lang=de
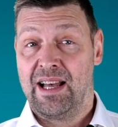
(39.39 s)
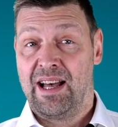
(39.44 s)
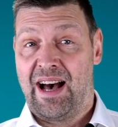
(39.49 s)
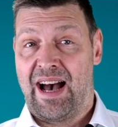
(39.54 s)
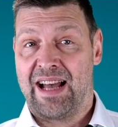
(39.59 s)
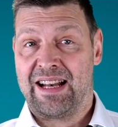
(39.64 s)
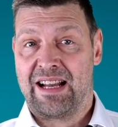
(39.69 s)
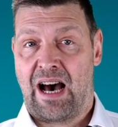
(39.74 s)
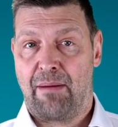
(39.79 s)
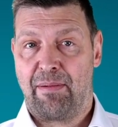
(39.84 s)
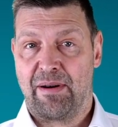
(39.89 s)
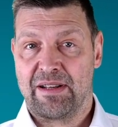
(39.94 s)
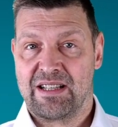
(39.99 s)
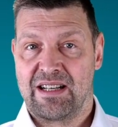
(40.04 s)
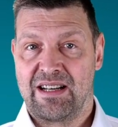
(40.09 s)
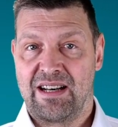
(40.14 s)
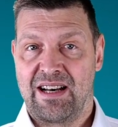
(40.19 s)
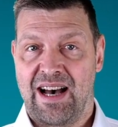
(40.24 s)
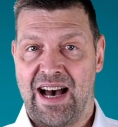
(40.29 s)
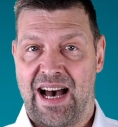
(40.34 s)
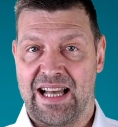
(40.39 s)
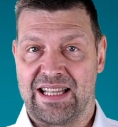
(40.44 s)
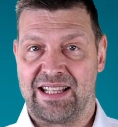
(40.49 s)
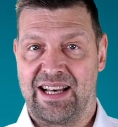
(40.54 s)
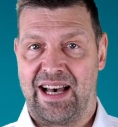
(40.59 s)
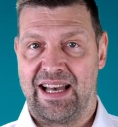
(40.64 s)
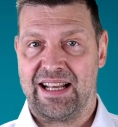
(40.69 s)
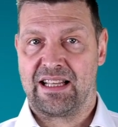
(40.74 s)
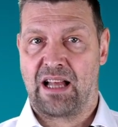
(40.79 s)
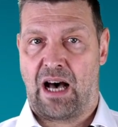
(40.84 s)
Ein Arbeiter hatte
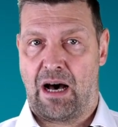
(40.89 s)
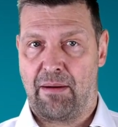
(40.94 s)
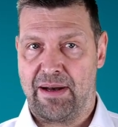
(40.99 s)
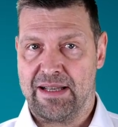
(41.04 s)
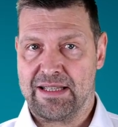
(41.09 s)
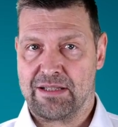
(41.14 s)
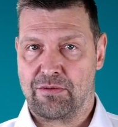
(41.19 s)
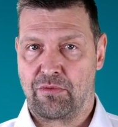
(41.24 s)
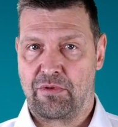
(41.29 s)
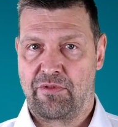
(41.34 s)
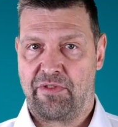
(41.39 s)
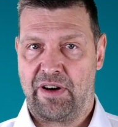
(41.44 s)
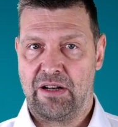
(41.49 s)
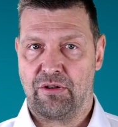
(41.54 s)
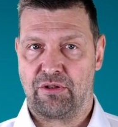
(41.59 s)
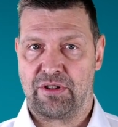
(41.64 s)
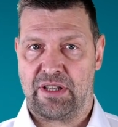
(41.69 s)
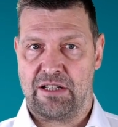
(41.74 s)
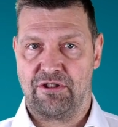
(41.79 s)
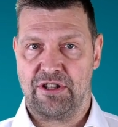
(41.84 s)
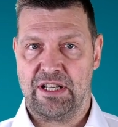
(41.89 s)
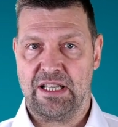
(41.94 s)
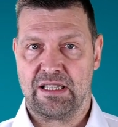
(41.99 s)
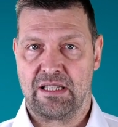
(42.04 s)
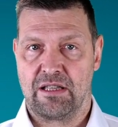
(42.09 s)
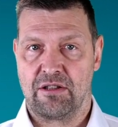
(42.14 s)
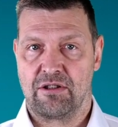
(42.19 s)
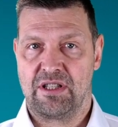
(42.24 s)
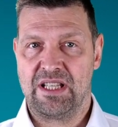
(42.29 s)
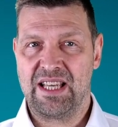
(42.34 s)
einen Arbeitsunfall und entschied
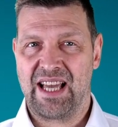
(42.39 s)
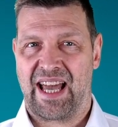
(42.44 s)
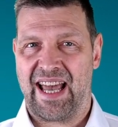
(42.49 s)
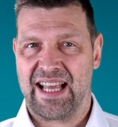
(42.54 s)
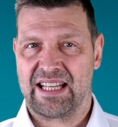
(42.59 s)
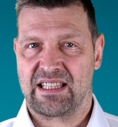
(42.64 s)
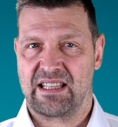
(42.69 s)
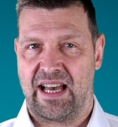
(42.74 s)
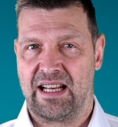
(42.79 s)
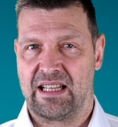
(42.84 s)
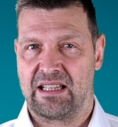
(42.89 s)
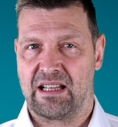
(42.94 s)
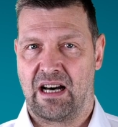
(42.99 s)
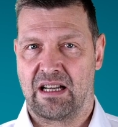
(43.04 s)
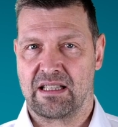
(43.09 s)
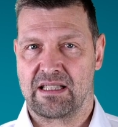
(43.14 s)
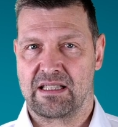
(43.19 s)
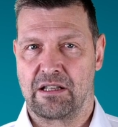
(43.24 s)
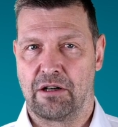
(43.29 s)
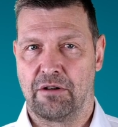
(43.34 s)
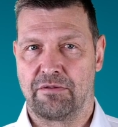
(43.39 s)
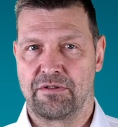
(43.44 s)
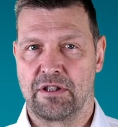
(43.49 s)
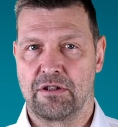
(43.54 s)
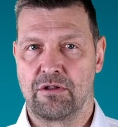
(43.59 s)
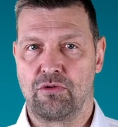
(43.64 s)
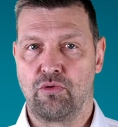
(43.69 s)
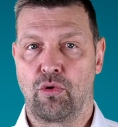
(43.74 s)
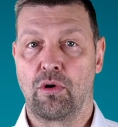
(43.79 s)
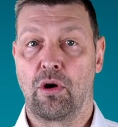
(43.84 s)
sich direkt einen Arzt
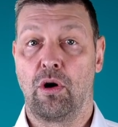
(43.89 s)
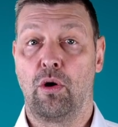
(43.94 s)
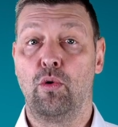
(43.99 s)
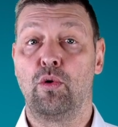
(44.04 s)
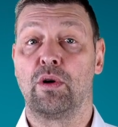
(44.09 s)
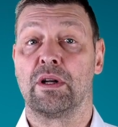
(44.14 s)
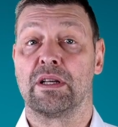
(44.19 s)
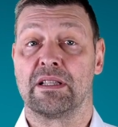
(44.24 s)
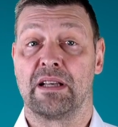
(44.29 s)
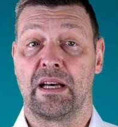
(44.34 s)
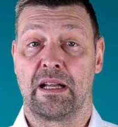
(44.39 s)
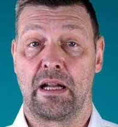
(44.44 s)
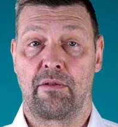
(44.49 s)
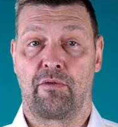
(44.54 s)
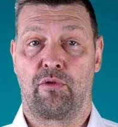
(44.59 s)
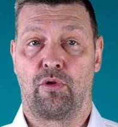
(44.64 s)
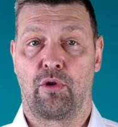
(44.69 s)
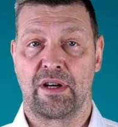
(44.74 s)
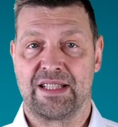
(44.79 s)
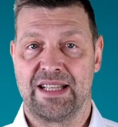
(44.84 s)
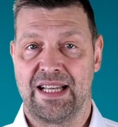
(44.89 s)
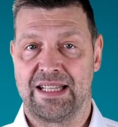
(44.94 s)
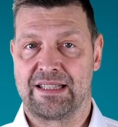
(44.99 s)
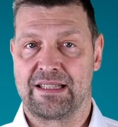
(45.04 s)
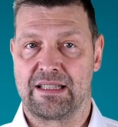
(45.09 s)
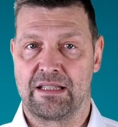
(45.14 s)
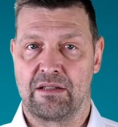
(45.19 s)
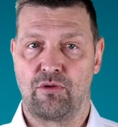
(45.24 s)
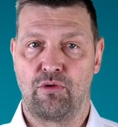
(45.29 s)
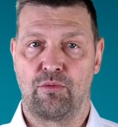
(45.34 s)
aufzusuchen, ohne seinen
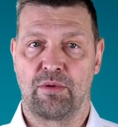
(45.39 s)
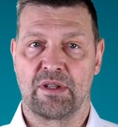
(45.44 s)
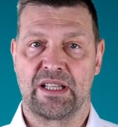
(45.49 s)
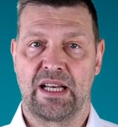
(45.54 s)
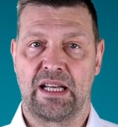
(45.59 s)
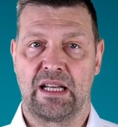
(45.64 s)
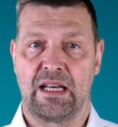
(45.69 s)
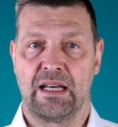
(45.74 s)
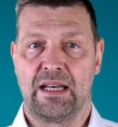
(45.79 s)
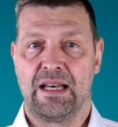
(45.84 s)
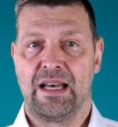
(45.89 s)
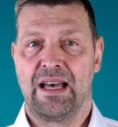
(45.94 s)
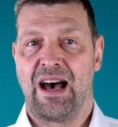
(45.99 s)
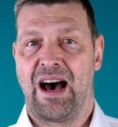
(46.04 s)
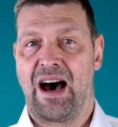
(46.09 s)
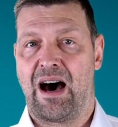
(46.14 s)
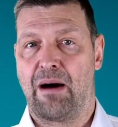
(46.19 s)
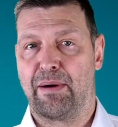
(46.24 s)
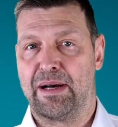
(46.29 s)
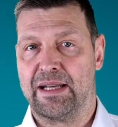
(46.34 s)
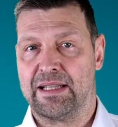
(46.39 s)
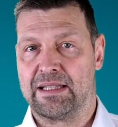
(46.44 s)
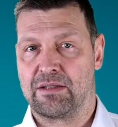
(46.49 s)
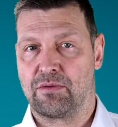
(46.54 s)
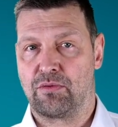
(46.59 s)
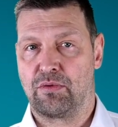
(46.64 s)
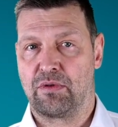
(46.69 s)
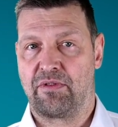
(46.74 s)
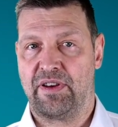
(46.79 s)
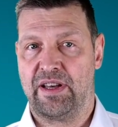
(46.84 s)
Vorgesetzten über seine
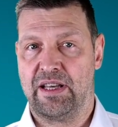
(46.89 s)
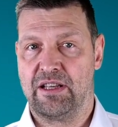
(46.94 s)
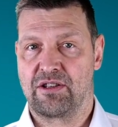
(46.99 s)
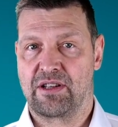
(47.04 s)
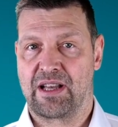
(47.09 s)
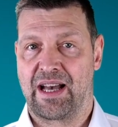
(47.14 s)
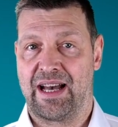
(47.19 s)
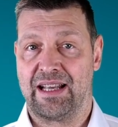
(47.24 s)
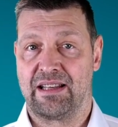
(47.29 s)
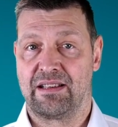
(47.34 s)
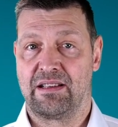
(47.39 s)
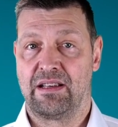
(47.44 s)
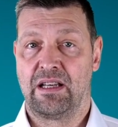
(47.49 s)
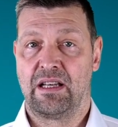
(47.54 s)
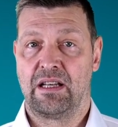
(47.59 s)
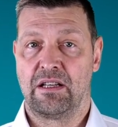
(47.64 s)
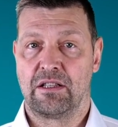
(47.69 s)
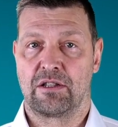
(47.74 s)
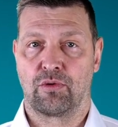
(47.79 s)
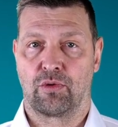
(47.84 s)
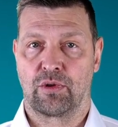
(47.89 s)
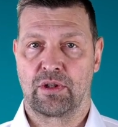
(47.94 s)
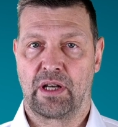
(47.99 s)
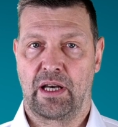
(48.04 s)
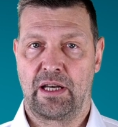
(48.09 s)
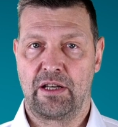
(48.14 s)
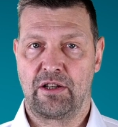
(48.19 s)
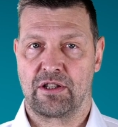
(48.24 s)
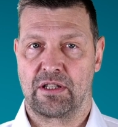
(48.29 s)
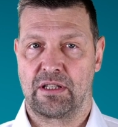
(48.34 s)
Arbeitsunfähigkeit zu
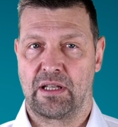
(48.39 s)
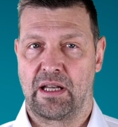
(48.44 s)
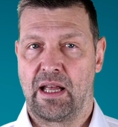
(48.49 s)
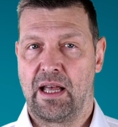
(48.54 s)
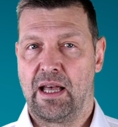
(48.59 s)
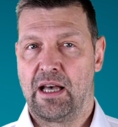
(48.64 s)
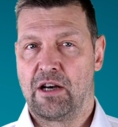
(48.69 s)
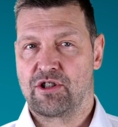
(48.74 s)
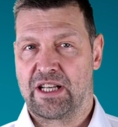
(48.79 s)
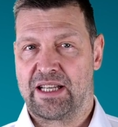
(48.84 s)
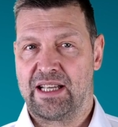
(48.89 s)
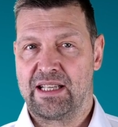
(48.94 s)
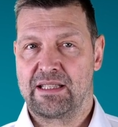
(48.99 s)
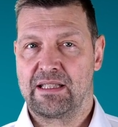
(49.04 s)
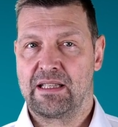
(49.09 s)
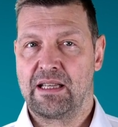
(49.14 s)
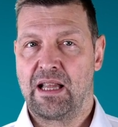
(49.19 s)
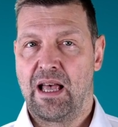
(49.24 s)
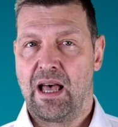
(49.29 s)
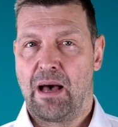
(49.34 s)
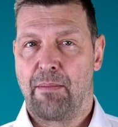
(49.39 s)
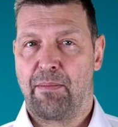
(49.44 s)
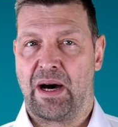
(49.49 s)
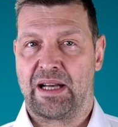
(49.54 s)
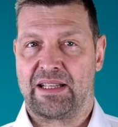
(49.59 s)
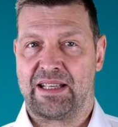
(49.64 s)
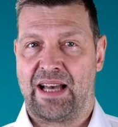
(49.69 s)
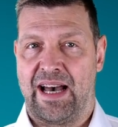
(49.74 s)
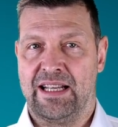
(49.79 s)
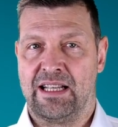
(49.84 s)
unterrichten. Stattdessen
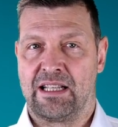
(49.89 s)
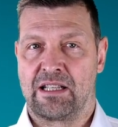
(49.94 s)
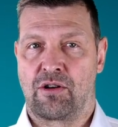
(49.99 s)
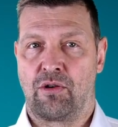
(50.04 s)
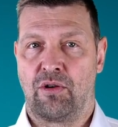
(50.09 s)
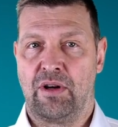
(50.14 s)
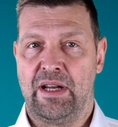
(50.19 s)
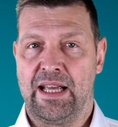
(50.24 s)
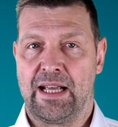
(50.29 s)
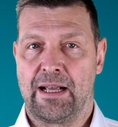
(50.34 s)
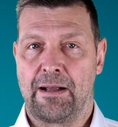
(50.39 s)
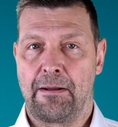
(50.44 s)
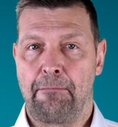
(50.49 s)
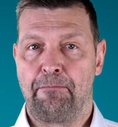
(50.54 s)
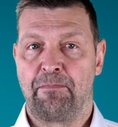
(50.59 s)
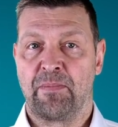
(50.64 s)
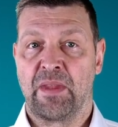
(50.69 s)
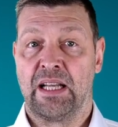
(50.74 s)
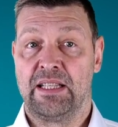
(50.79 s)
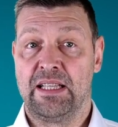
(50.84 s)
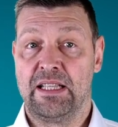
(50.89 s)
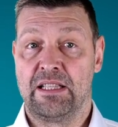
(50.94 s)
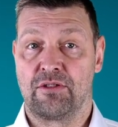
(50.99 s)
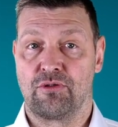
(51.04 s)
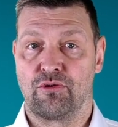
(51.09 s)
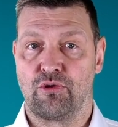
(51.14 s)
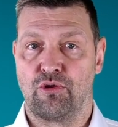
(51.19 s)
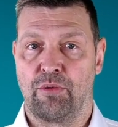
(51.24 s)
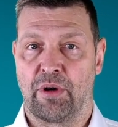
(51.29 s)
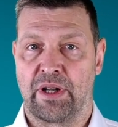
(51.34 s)
bat er einen Kollegen, dies
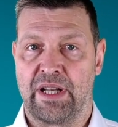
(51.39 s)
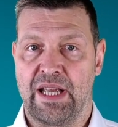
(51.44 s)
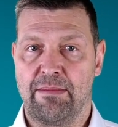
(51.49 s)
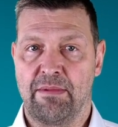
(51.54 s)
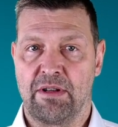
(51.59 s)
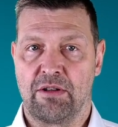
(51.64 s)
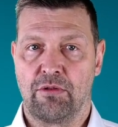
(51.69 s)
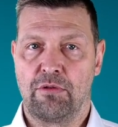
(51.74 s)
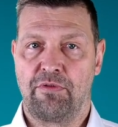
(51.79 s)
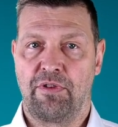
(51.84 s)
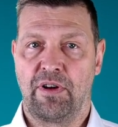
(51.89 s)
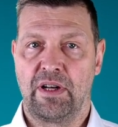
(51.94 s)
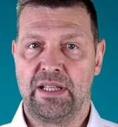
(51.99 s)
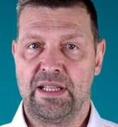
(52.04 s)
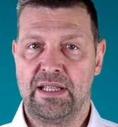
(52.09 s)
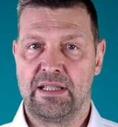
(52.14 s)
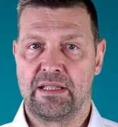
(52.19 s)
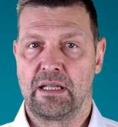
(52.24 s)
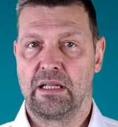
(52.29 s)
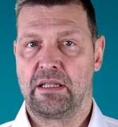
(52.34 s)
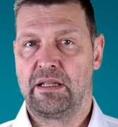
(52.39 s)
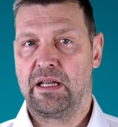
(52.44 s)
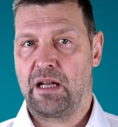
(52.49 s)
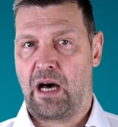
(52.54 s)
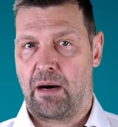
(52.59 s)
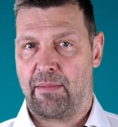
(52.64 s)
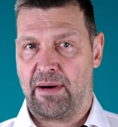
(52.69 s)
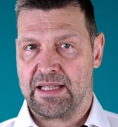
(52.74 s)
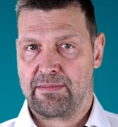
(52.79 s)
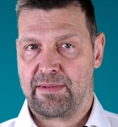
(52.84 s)
zu übernehmen und verließ den
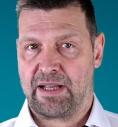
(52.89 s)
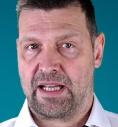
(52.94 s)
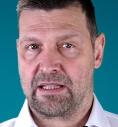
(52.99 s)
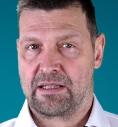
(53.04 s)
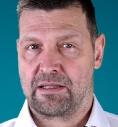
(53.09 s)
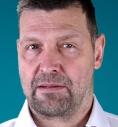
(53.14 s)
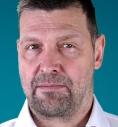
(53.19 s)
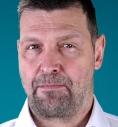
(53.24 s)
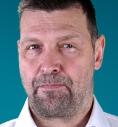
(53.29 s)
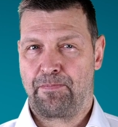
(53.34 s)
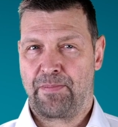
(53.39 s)
Arbeitsplatz.